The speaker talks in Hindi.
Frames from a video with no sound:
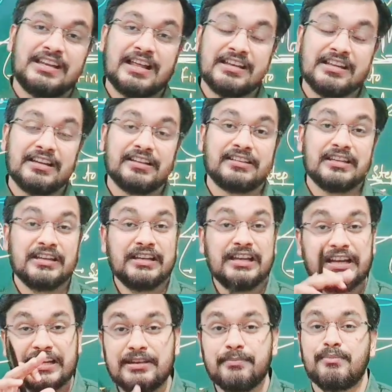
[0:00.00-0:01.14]
लाने लगते हैं
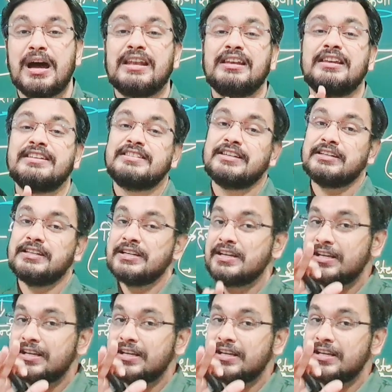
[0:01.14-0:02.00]
लेकिन मान लीजिए